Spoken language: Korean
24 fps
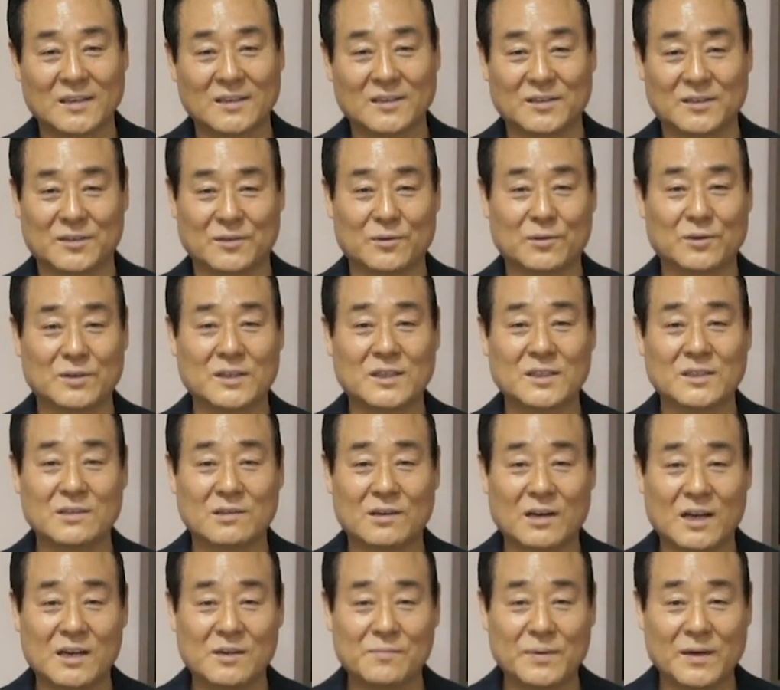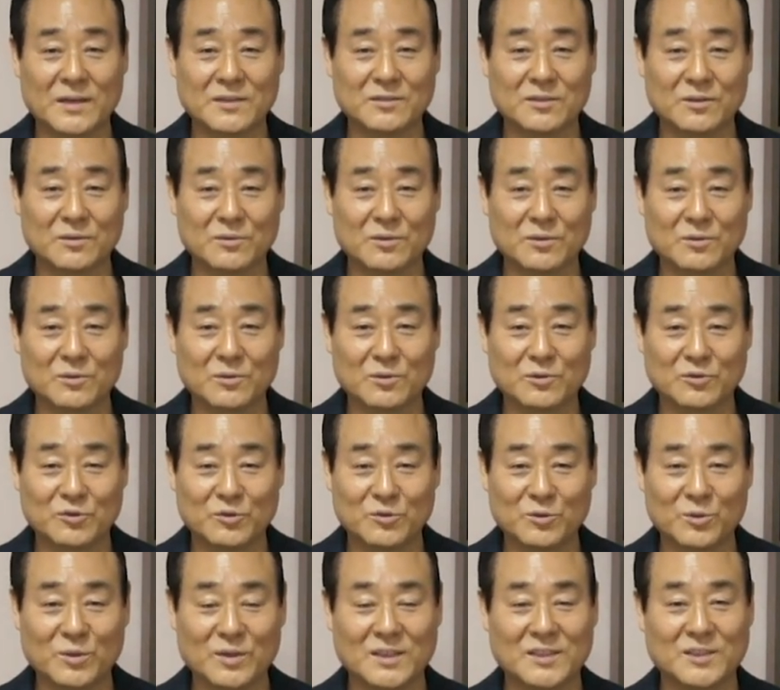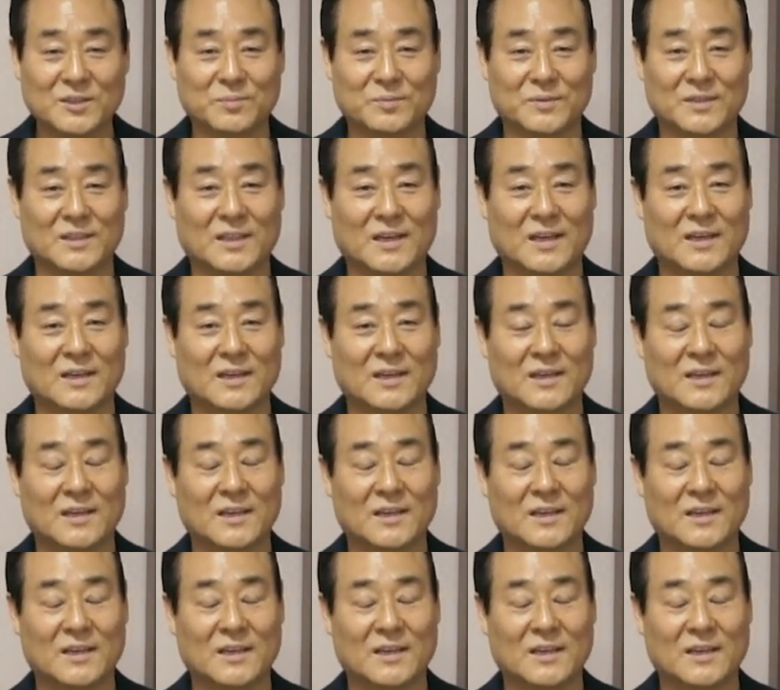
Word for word: 그리고 이스라엘 백성들도 순종했습니다.